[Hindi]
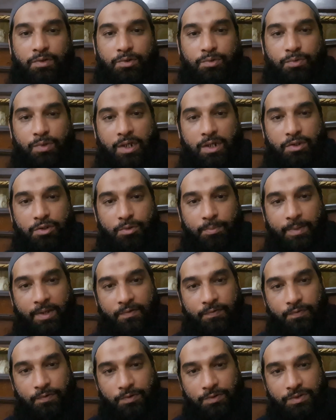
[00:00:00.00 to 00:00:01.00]
वो दुआ को
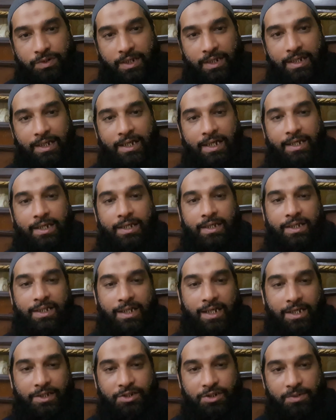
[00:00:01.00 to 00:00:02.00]
महफूज रखना है
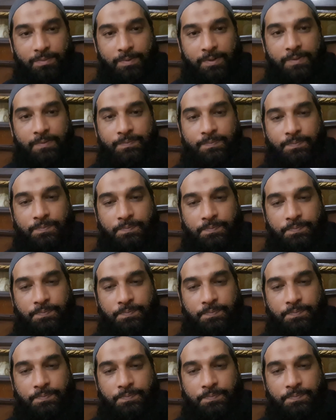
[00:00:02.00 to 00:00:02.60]
कराची में